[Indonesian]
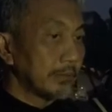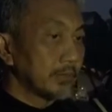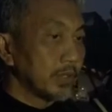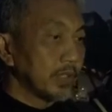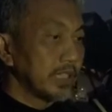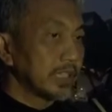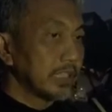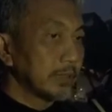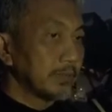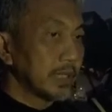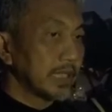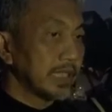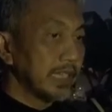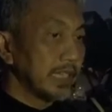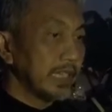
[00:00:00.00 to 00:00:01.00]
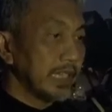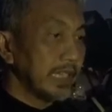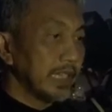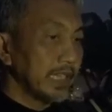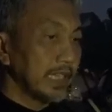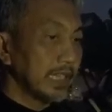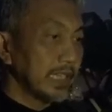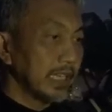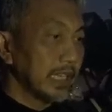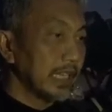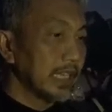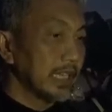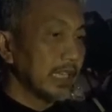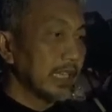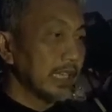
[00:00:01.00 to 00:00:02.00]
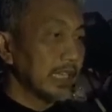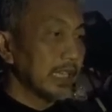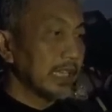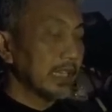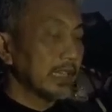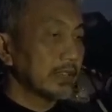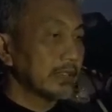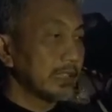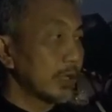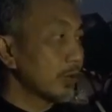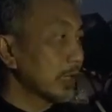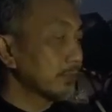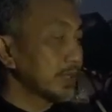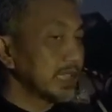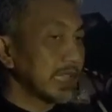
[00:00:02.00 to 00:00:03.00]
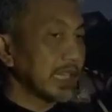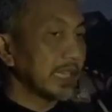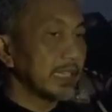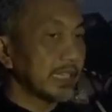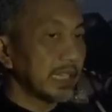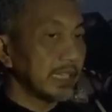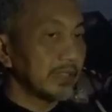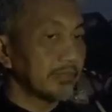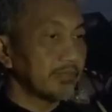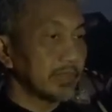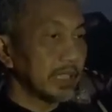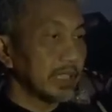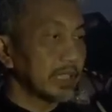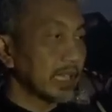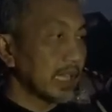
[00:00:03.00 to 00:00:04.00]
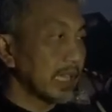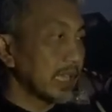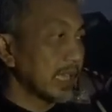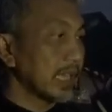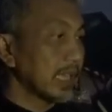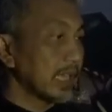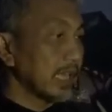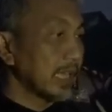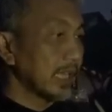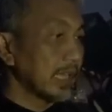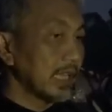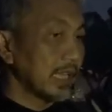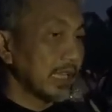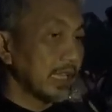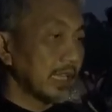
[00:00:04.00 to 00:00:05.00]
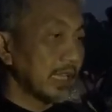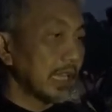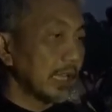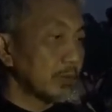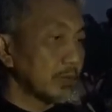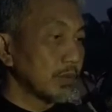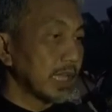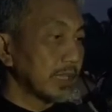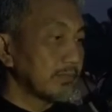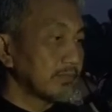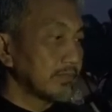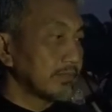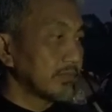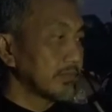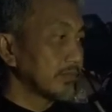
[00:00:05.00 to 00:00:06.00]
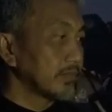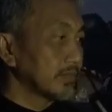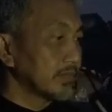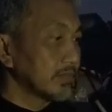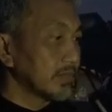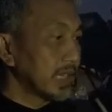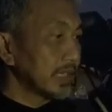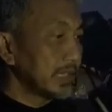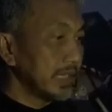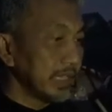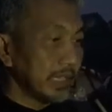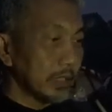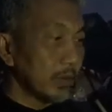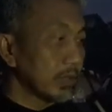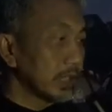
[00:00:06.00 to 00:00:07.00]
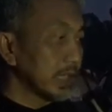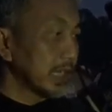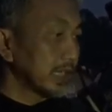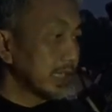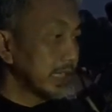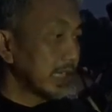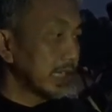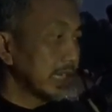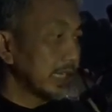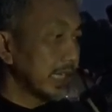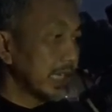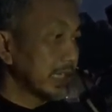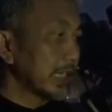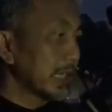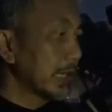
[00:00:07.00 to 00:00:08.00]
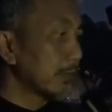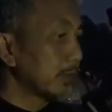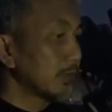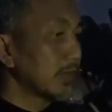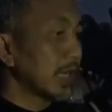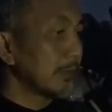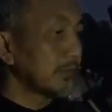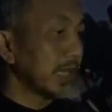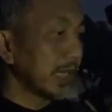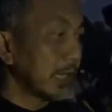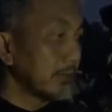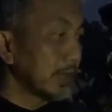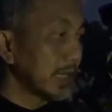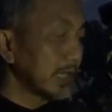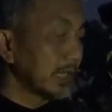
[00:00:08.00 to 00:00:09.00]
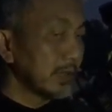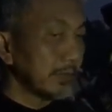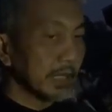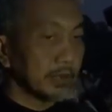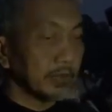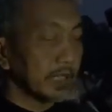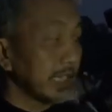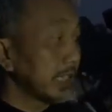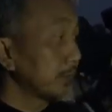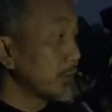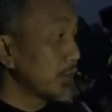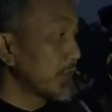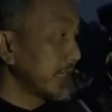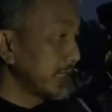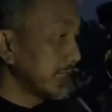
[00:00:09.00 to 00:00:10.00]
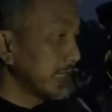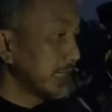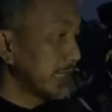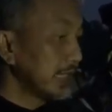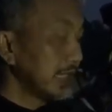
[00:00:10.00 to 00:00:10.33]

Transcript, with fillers: kondisi seperti ini eh, darurat bencana ini kan kita eh, lakukan nanti koordinasi dengan di antara beberapa elemen termasuk TNI Polri ya.